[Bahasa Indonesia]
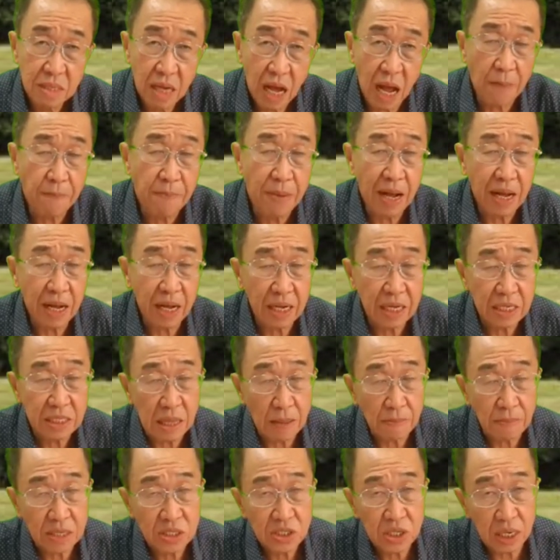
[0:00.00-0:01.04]
Apakah kita
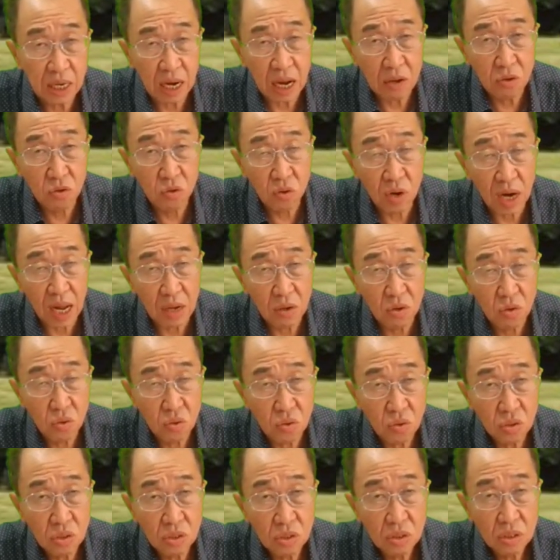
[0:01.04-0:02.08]
masih
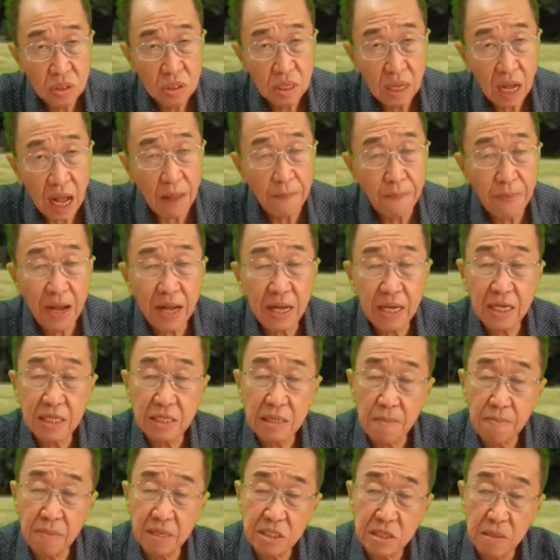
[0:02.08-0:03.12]
ragu-ragu? Apakah
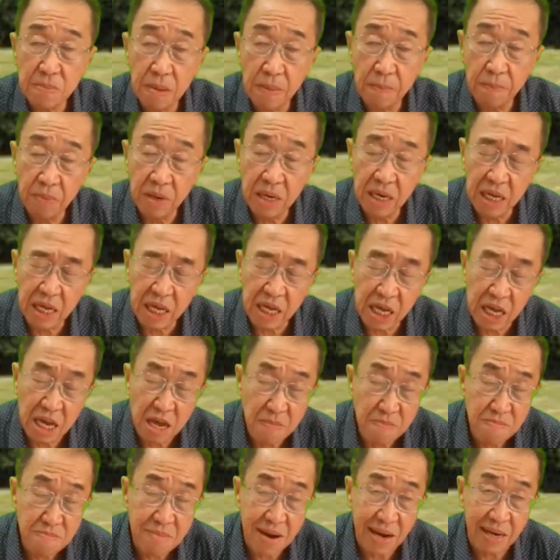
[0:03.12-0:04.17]
kita masih memiliki
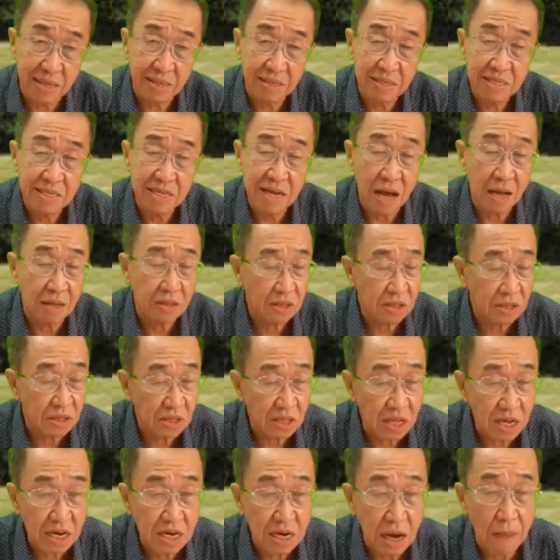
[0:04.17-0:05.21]
iman yang
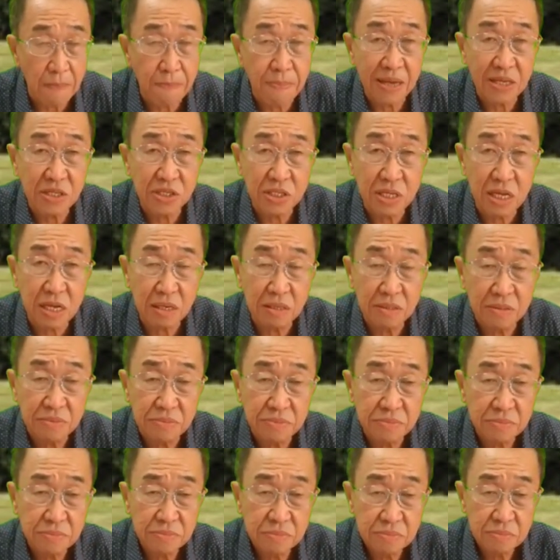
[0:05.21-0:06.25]
tidak pasti?
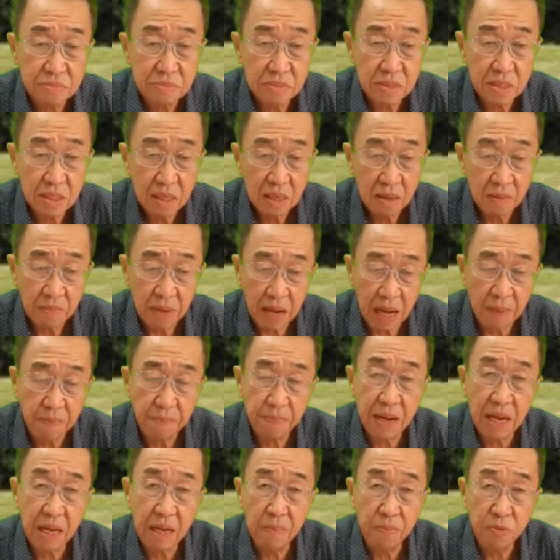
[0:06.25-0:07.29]

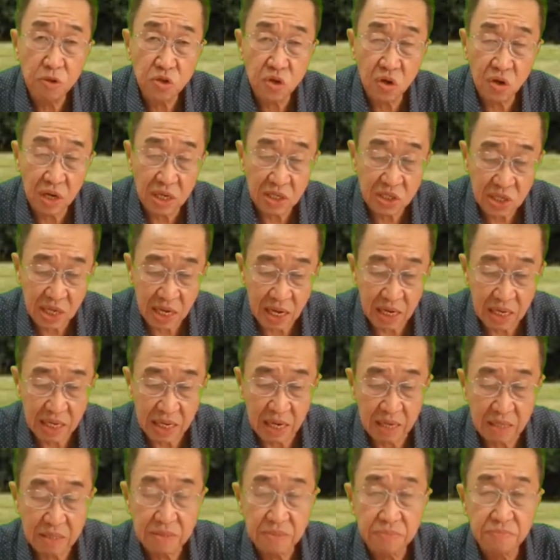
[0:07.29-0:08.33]
Bapak, Ibu, Saudara
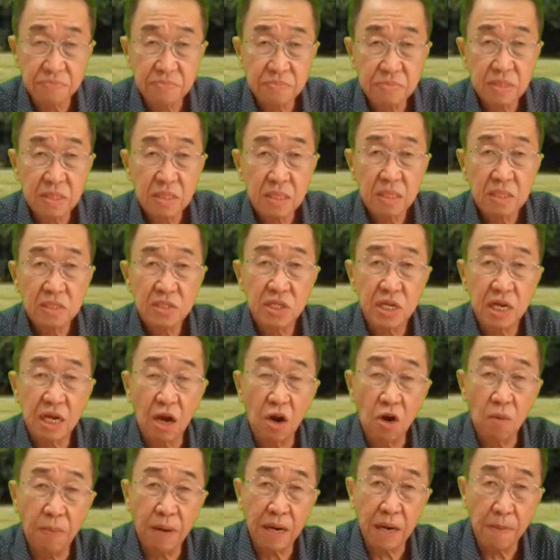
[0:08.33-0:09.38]
sekalian,
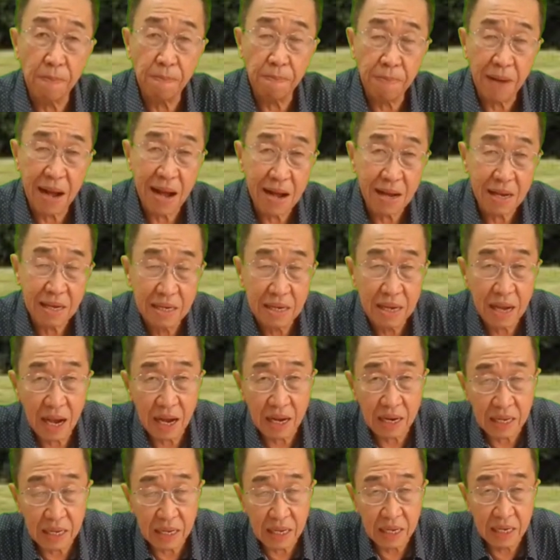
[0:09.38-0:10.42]
jikalau pada pagi
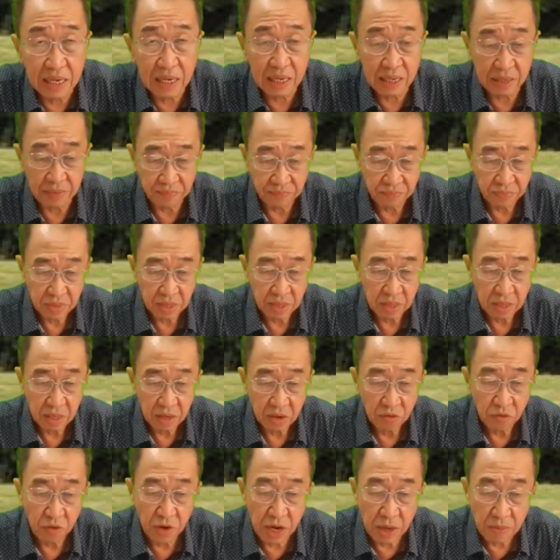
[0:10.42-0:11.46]
hari ini
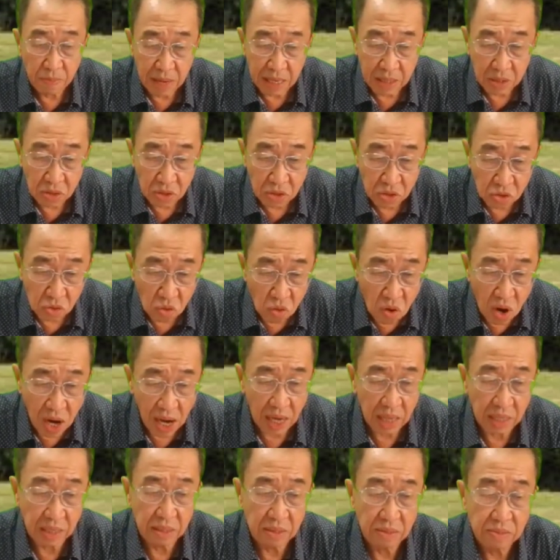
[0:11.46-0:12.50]
firman Tuhan